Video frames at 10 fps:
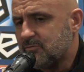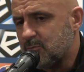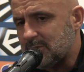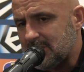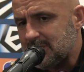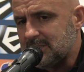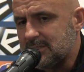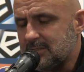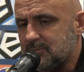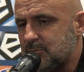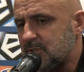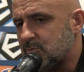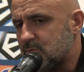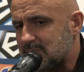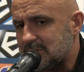wkładanie mi do
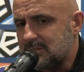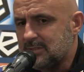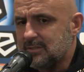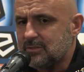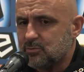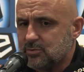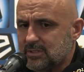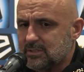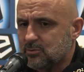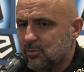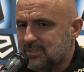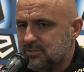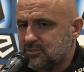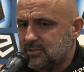ust y, różnych sytuacji,